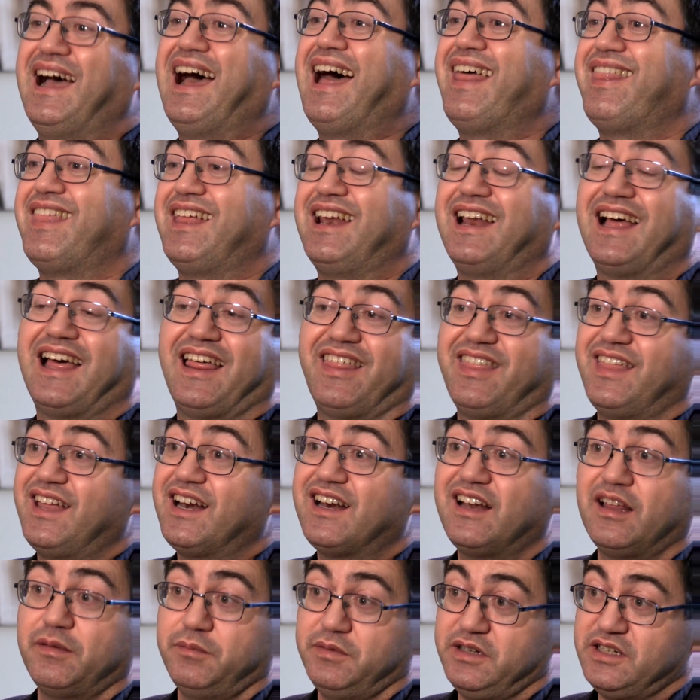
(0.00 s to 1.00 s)

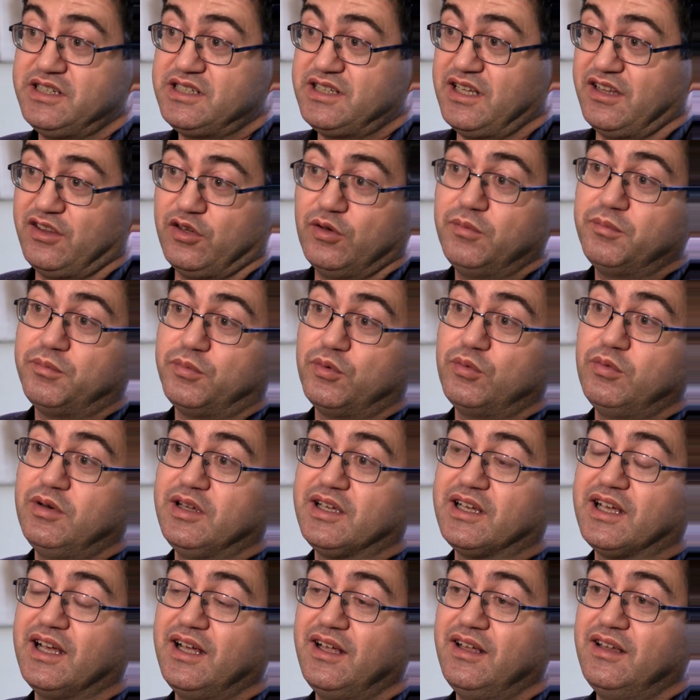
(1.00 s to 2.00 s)
adelgazar la administración
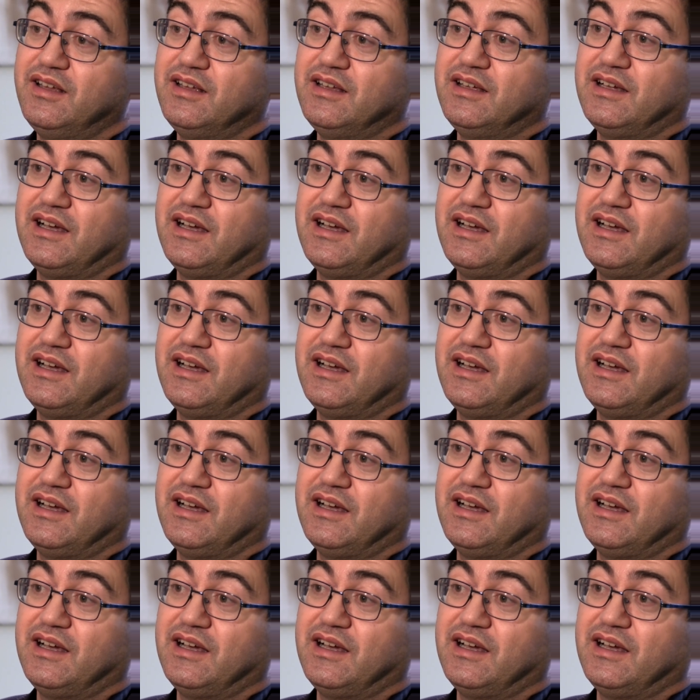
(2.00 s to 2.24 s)
pública,